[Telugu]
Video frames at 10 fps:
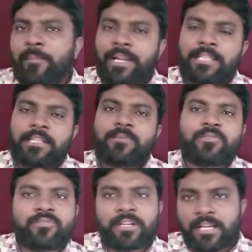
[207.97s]

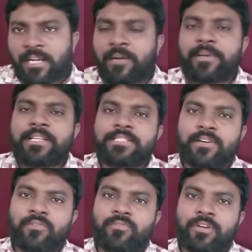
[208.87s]
మనందరము కూడా
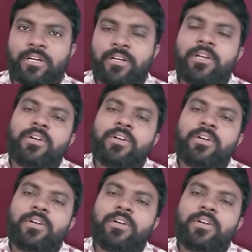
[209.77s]
గమనించాం కూడా